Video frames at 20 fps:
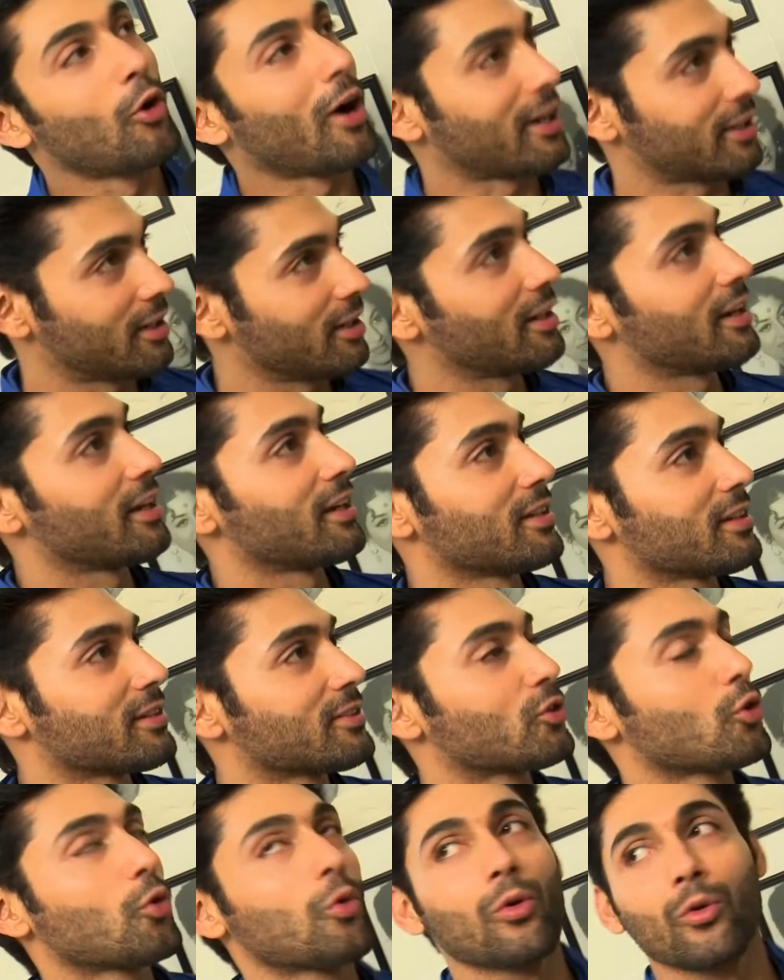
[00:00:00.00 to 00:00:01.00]
वो एक्टर है
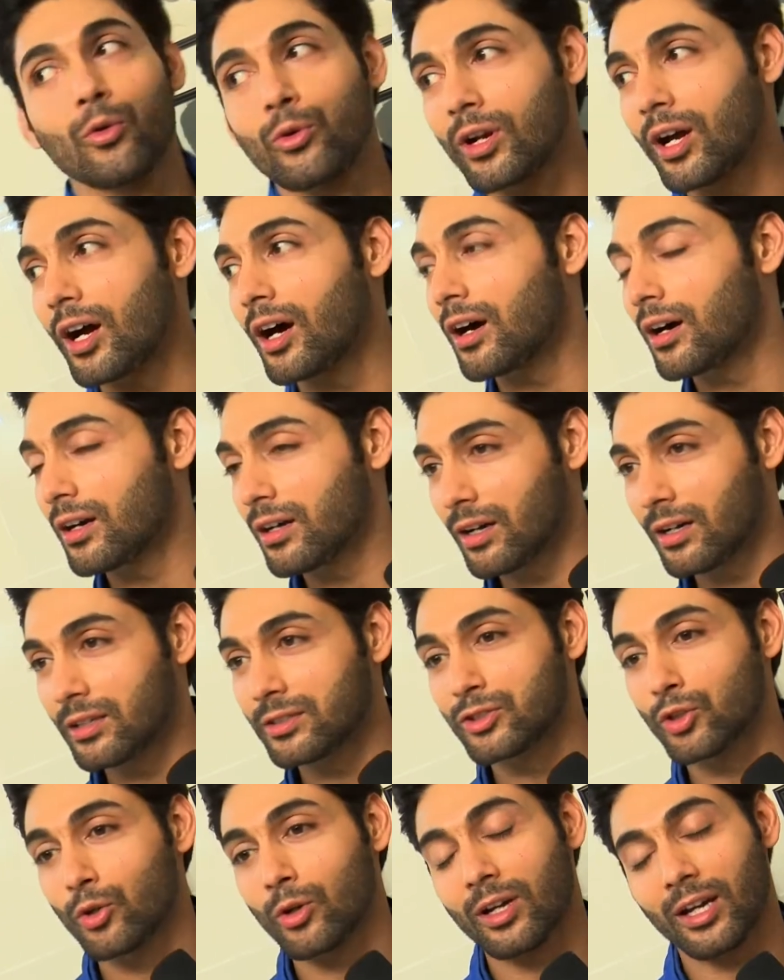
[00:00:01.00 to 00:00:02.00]
तो उनका
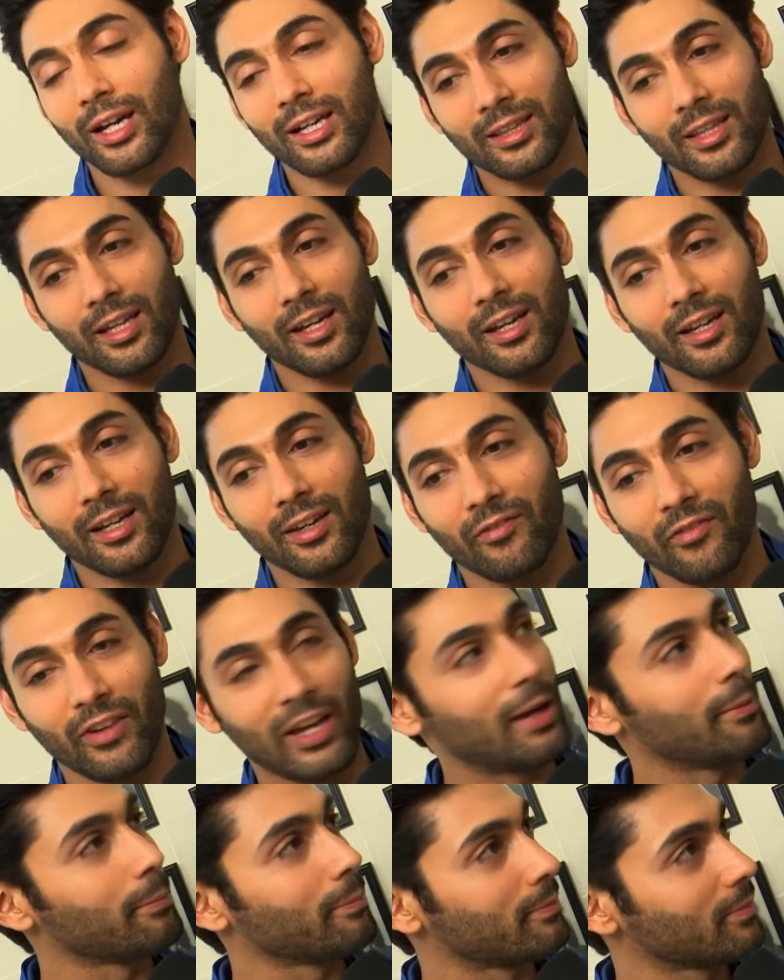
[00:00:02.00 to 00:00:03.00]
जो कहते हैं कि
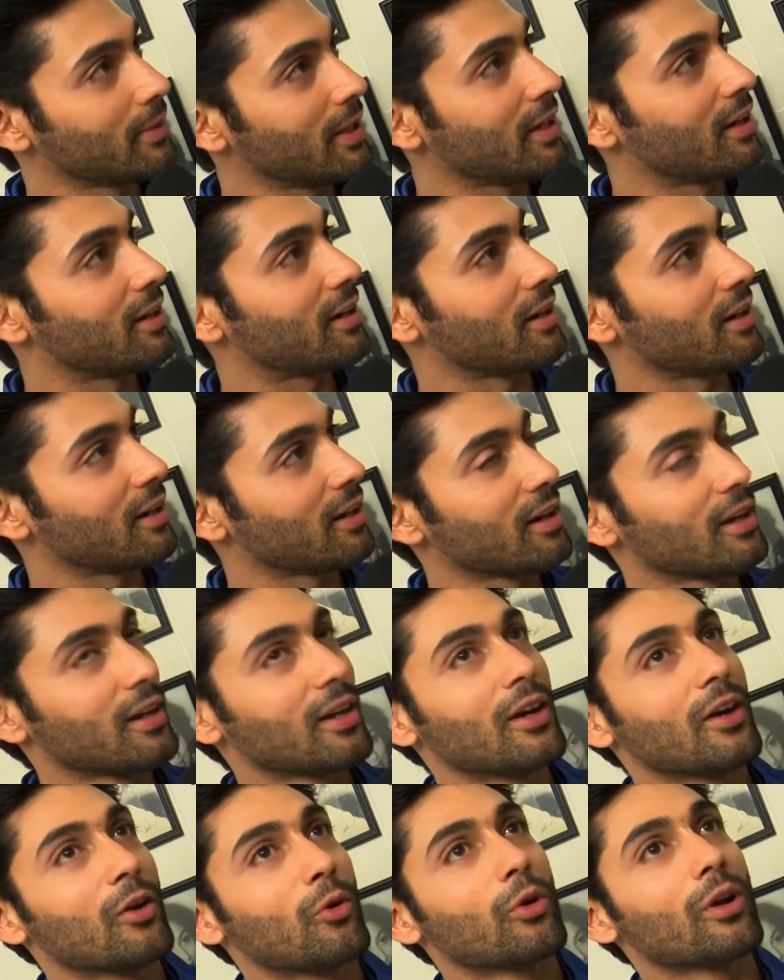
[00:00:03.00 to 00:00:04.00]
फ़ेम देखकर
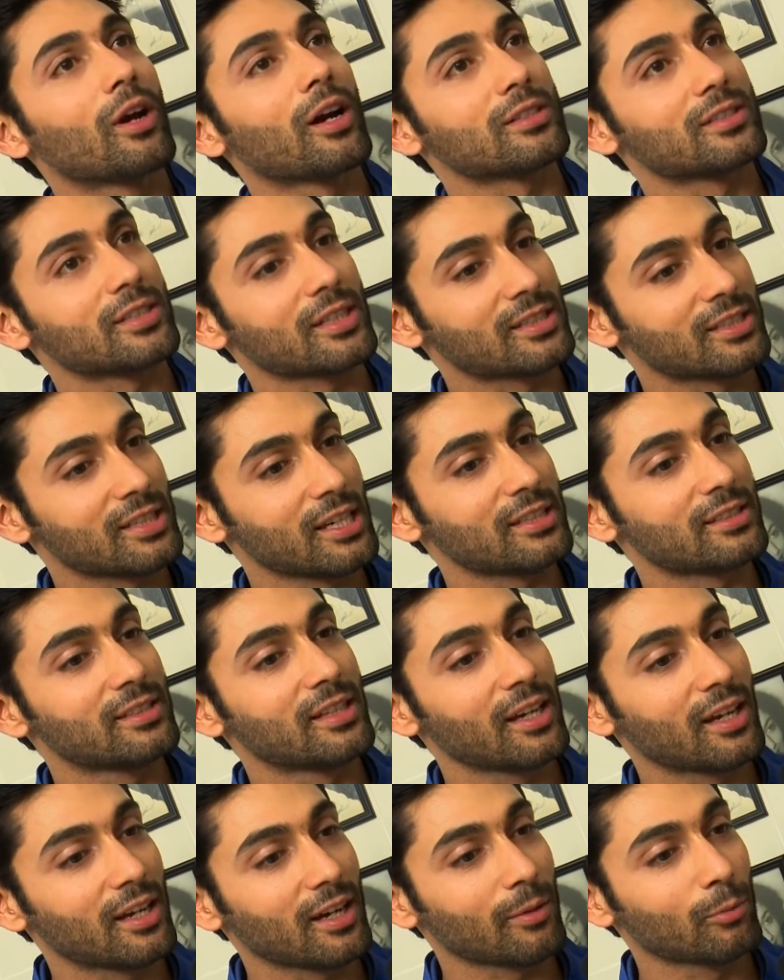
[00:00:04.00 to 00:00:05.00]
उनका सक्सेस
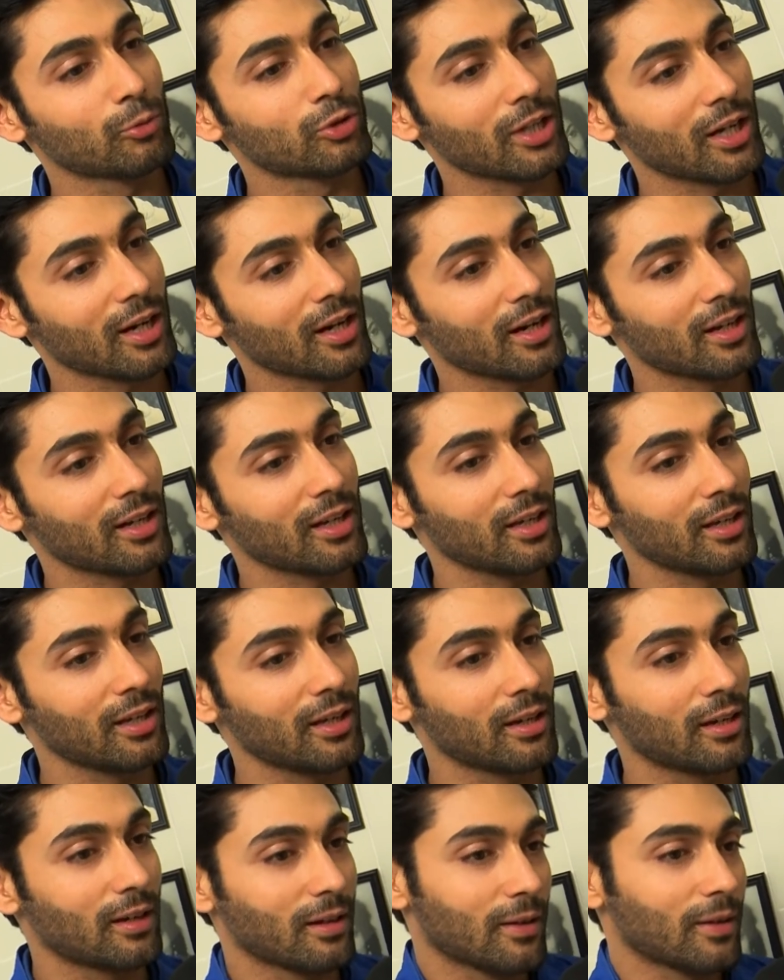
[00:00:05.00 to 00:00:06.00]
देखकर मुझे लगा कि
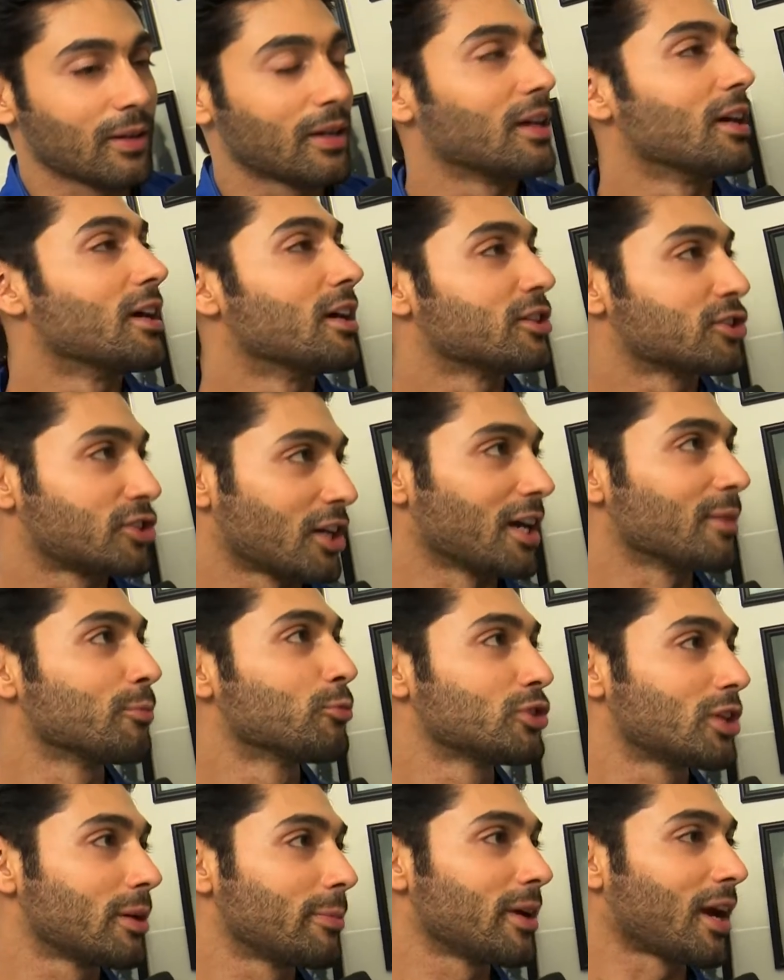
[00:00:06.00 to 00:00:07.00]
शायद
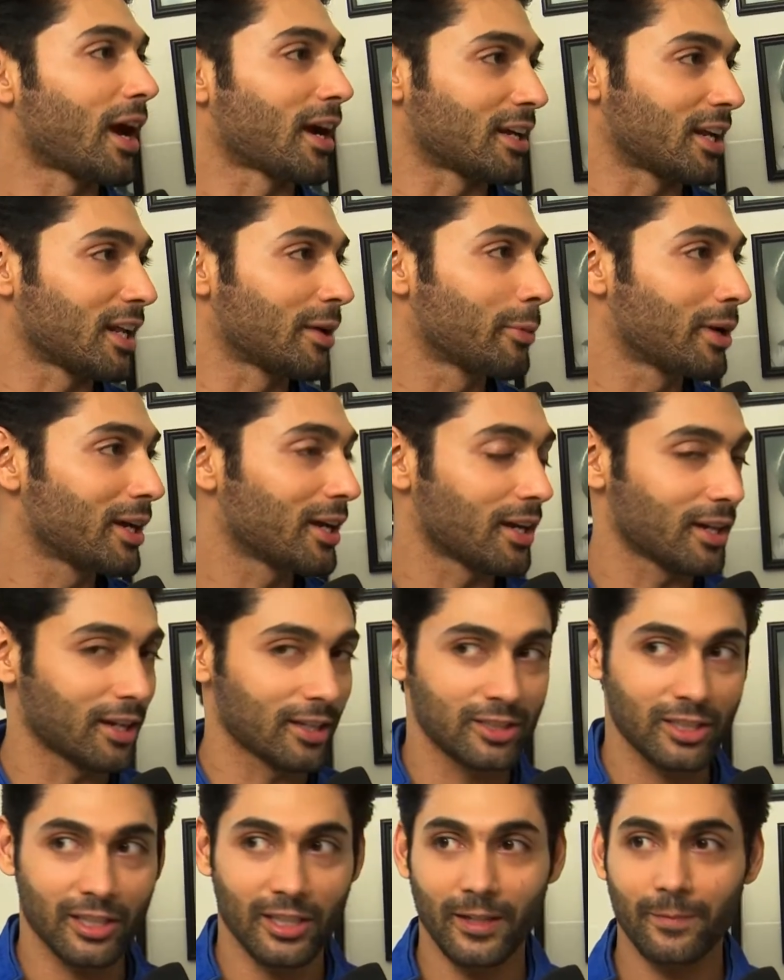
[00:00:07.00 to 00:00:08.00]
मुझे भी एक्टिंग में ही आना
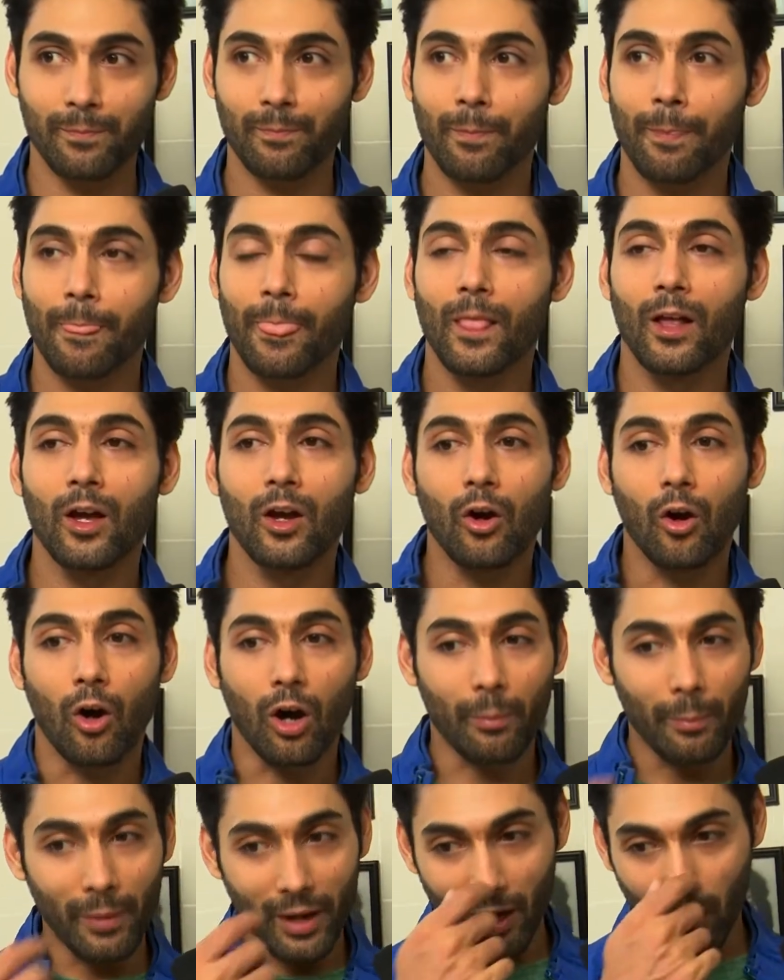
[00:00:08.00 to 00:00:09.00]
चाहिए
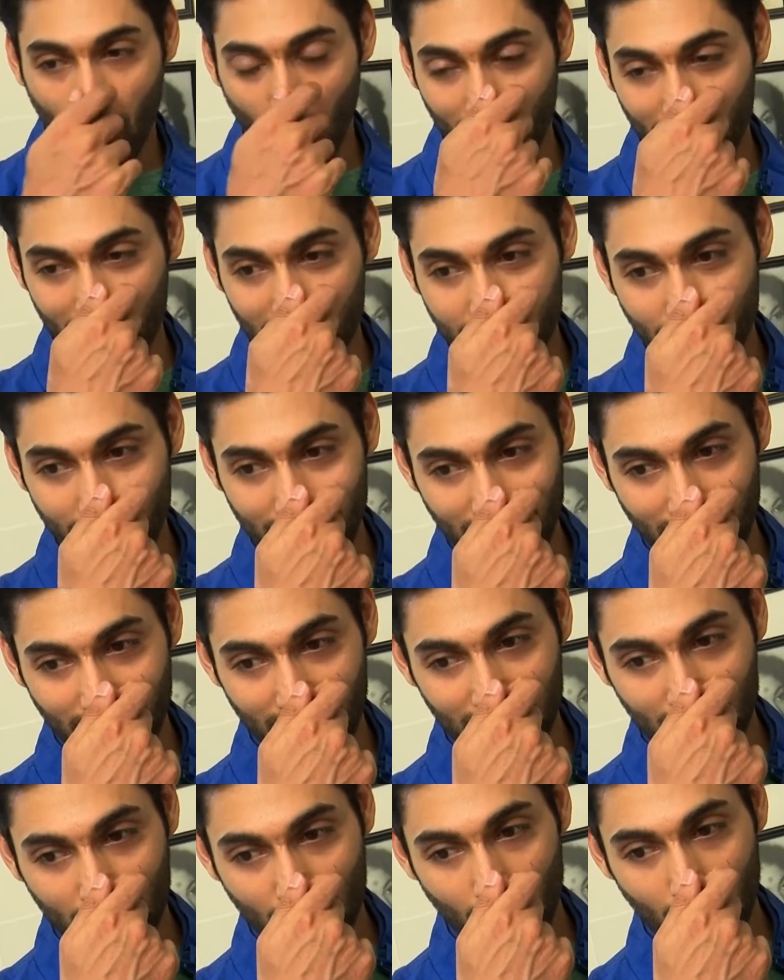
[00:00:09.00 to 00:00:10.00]
और मैं कॉलेज में था
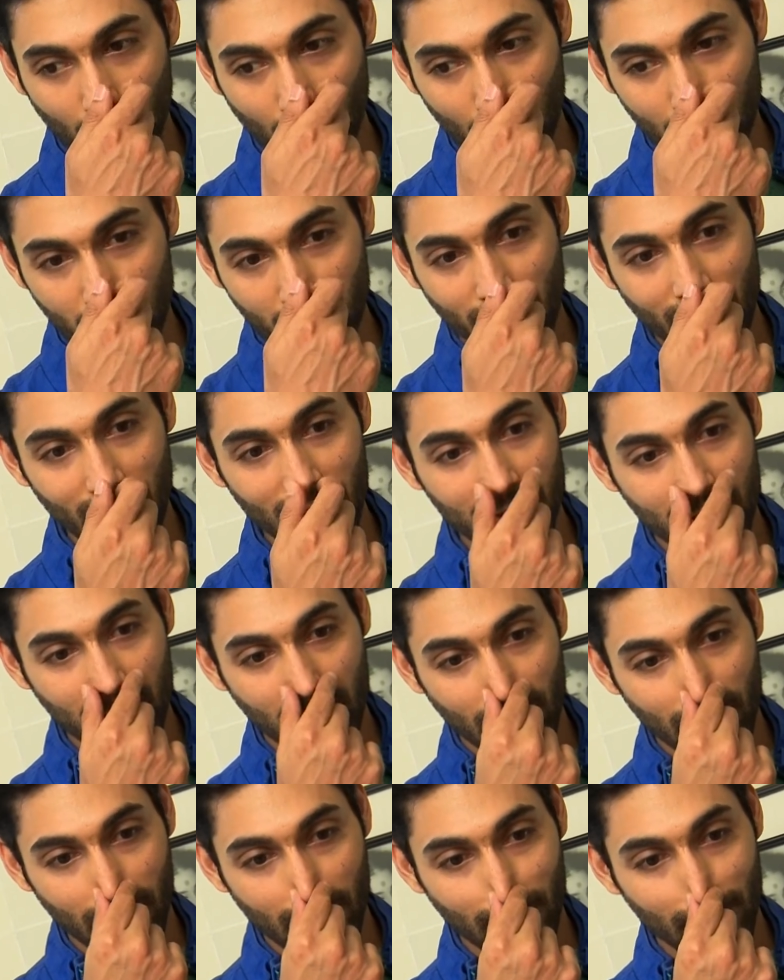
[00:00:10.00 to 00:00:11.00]
तो उस वक्त
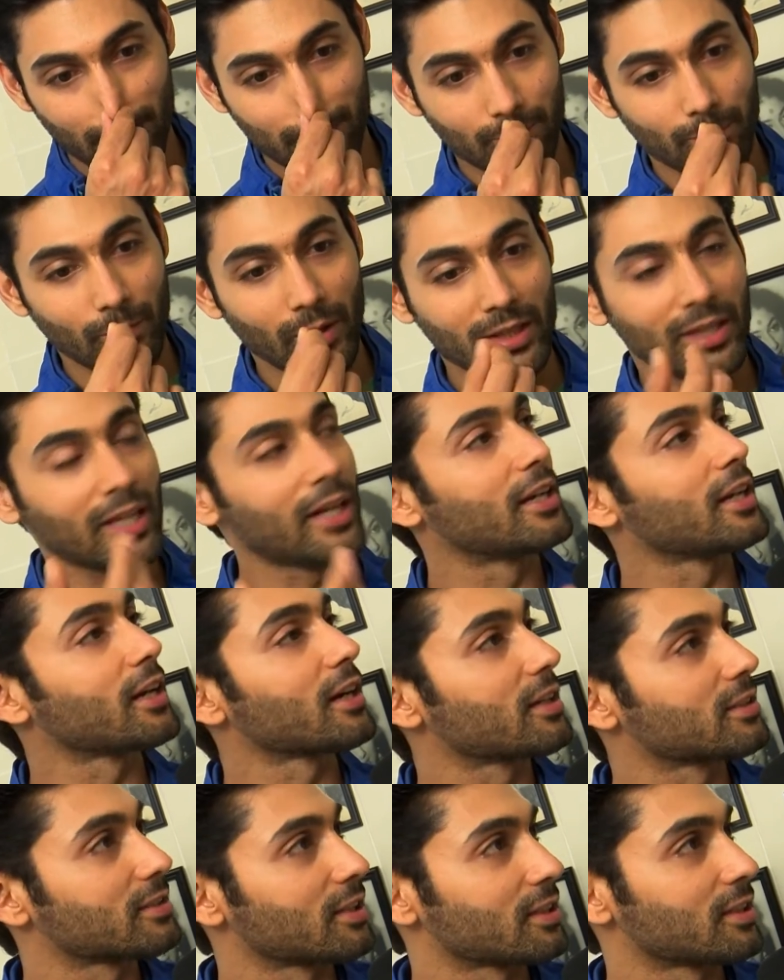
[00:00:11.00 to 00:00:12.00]
आ, मैं थिएटर
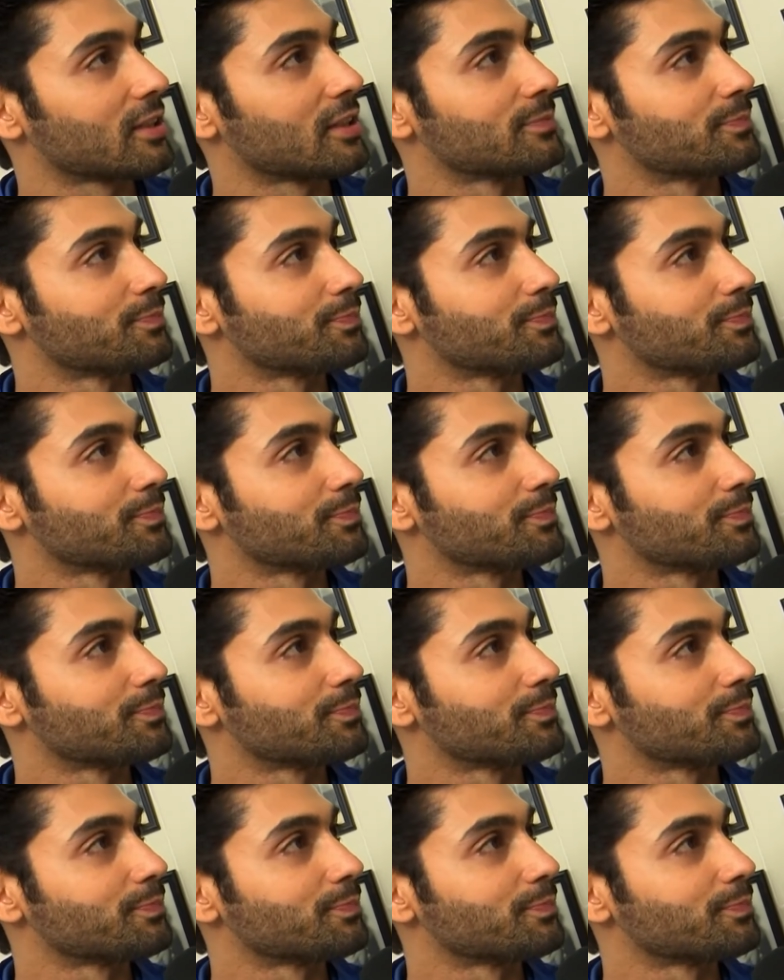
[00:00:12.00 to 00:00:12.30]
करता था